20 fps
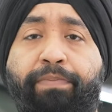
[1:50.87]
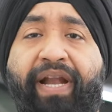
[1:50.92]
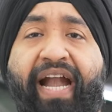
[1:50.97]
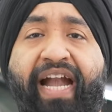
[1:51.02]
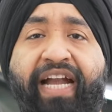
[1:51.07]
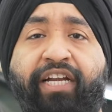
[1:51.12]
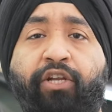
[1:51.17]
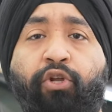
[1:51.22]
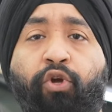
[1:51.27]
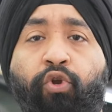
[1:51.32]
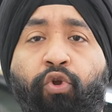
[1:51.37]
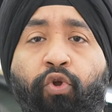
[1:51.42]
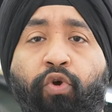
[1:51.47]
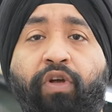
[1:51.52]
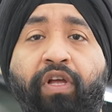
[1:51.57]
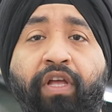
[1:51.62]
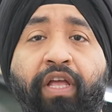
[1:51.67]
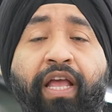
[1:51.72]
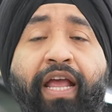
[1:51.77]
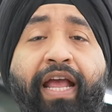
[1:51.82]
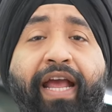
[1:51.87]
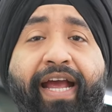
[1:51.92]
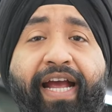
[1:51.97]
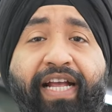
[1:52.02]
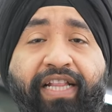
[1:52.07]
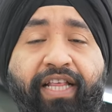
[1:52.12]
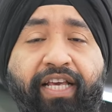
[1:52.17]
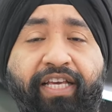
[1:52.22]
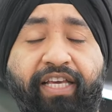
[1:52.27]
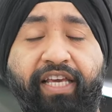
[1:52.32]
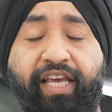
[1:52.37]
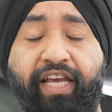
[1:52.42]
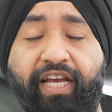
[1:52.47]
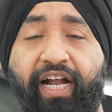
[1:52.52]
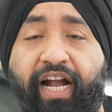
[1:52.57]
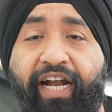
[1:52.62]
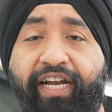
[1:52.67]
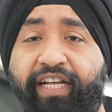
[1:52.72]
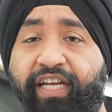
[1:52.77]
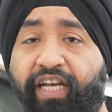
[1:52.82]
ब्रांड न्यू लुक ऐसे की ये
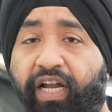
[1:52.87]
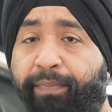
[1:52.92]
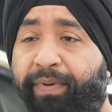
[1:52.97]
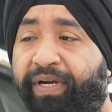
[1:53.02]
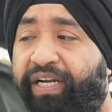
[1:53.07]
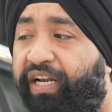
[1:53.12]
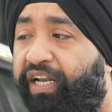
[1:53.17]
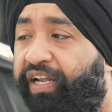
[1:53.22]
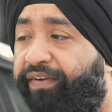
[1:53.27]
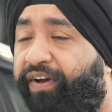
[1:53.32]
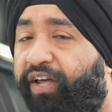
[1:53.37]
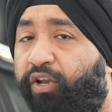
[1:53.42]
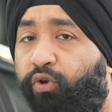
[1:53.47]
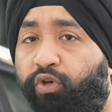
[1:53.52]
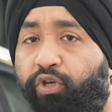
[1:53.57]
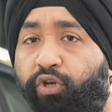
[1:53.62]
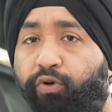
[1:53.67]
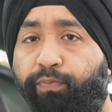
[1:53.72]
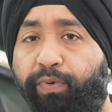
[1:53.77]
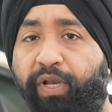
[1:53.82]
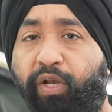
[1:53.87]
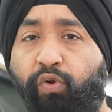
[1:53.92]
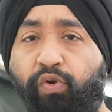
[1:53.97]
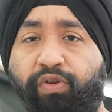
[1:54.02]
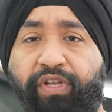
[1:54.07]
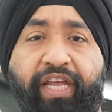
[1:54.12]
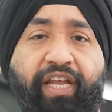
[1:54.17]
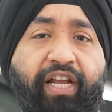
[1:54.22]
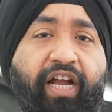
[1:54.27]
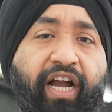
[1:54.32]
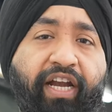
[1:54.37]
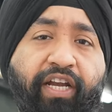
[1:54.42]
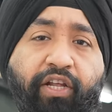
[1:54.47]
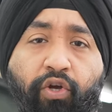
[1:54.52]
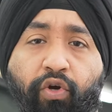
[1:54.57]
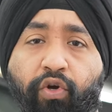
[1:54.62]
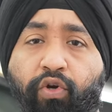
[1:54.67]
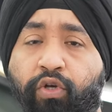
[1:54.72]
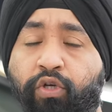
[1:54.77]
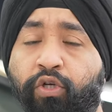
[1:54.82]
गाड़ी अभी डिलीवर हुई हो बिल्कुल नई
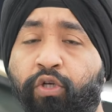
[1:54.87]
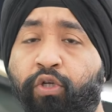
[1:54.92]
गाड़ी हो